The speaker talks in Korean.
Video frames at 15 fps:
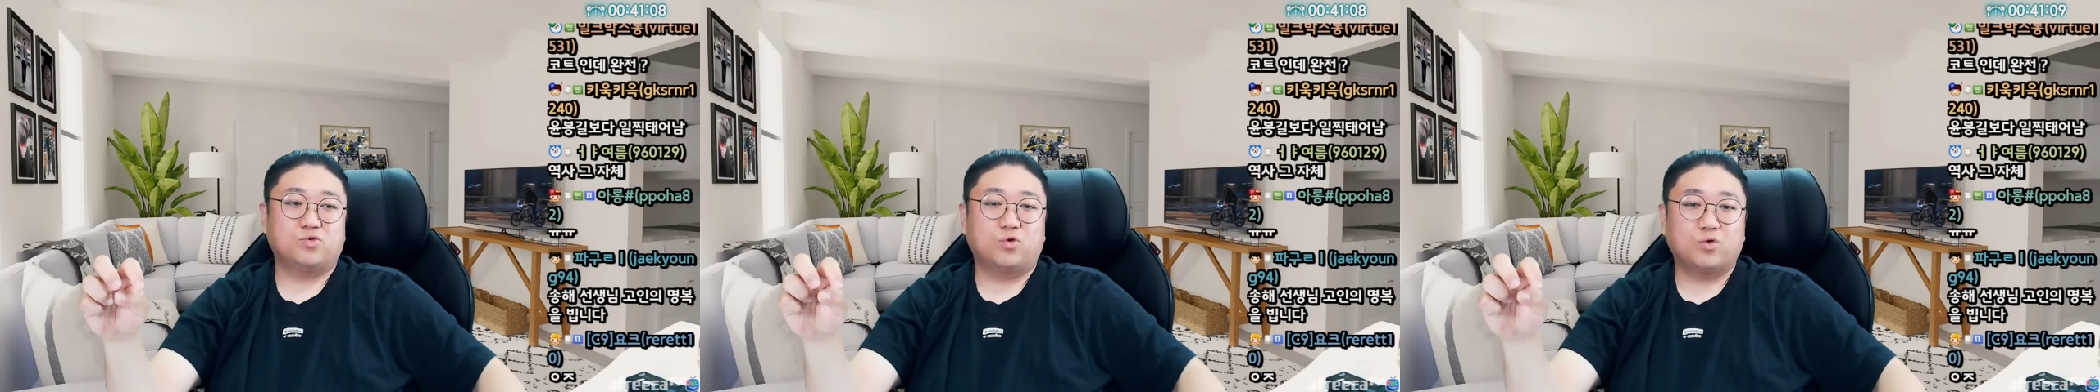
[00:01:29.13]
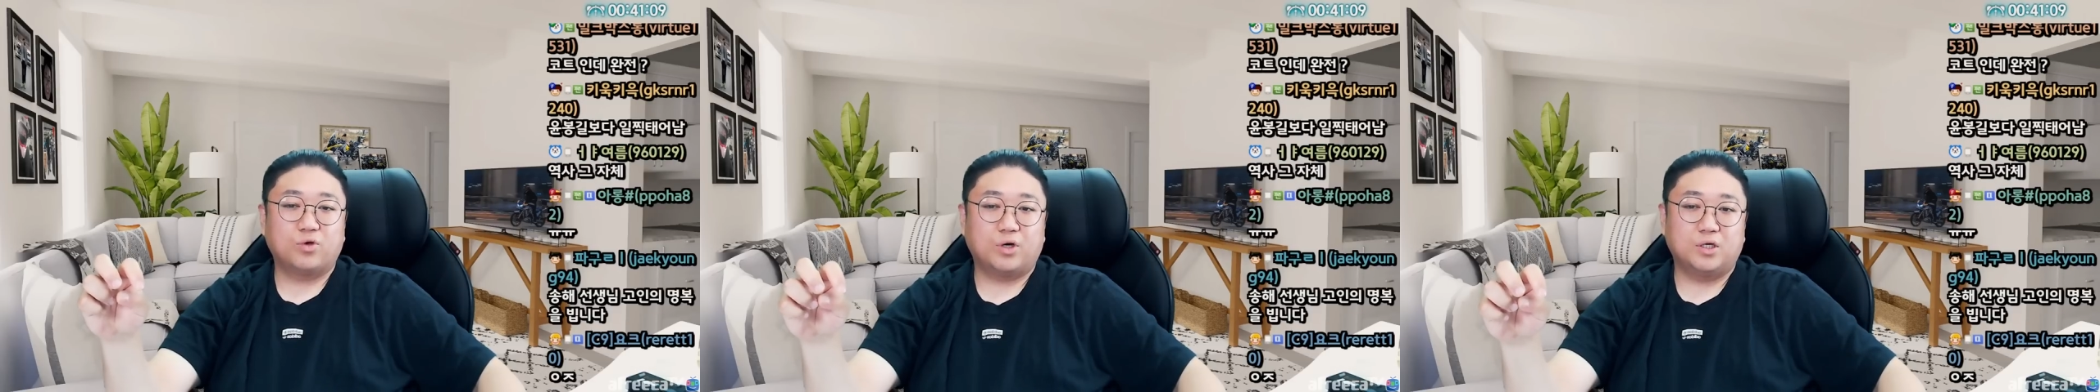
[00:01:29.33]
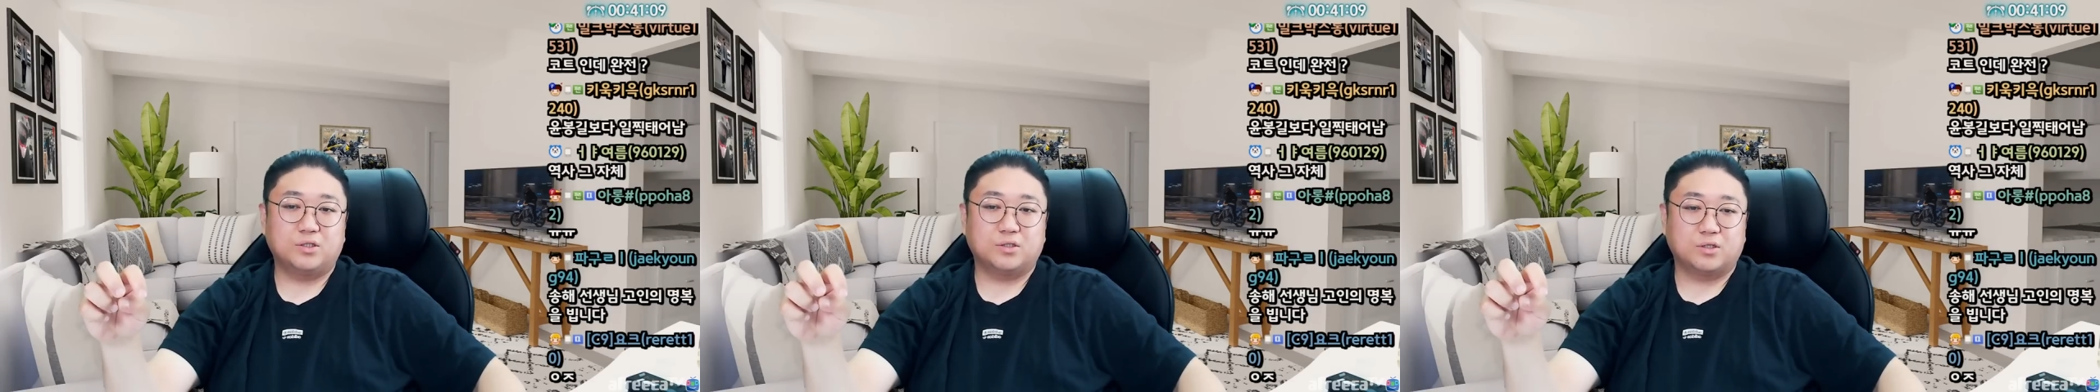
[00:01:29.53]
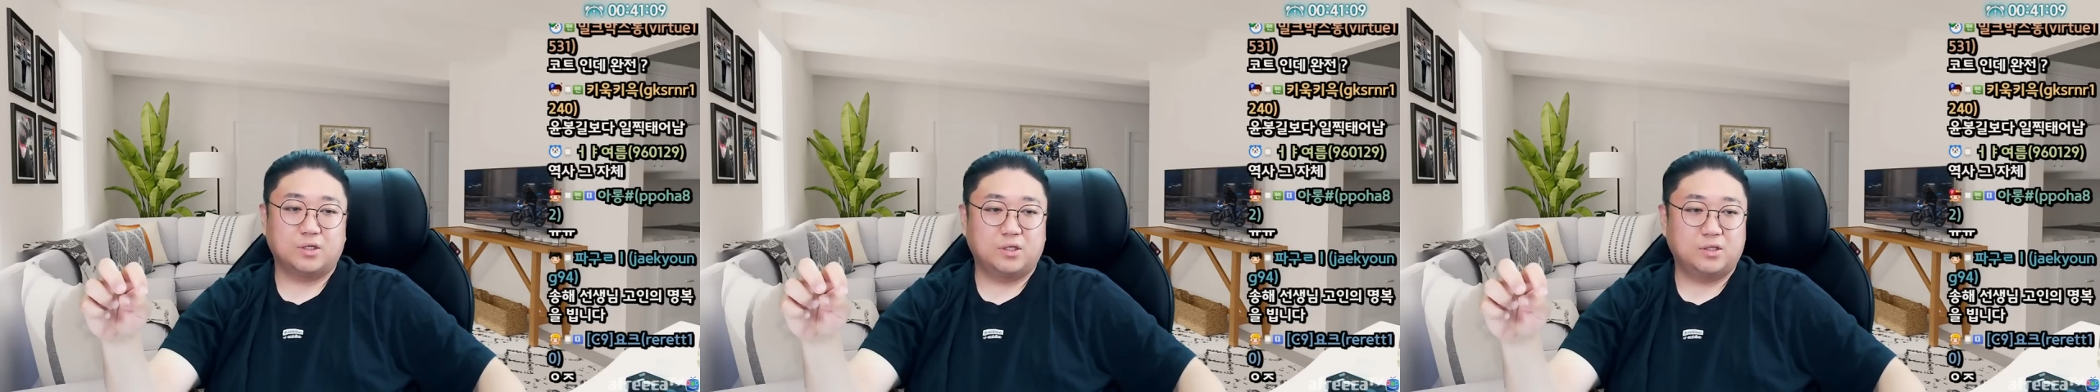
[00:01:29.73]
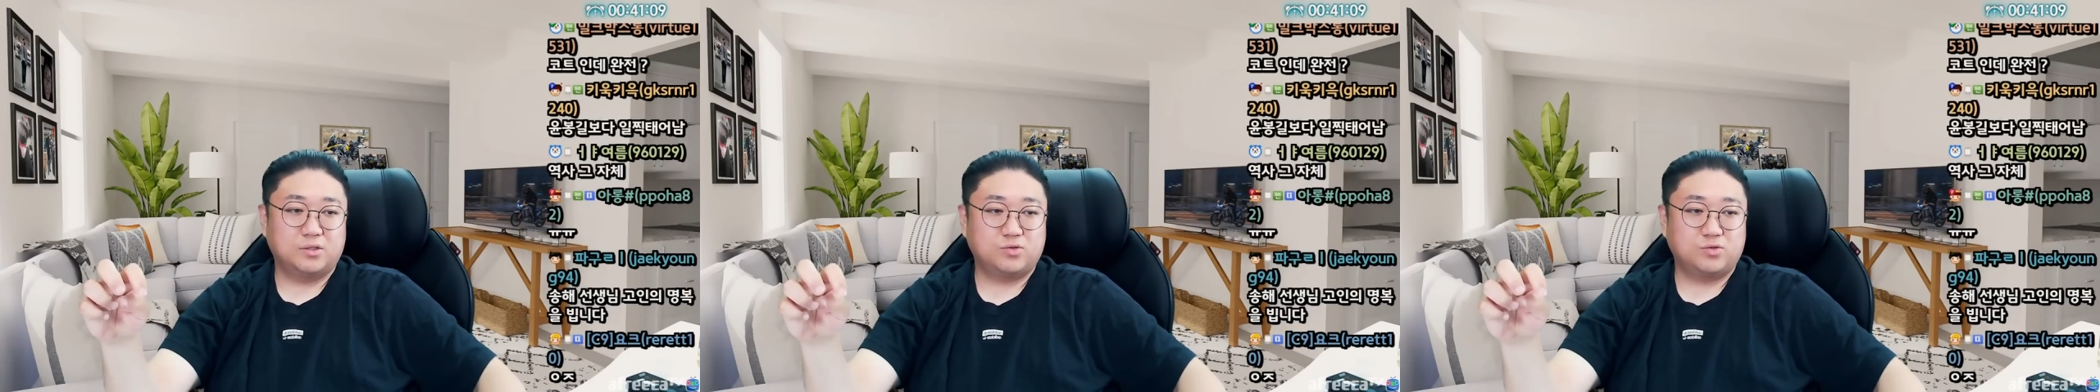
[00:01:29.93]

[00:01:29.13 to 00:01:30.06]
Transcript: 존경하는 게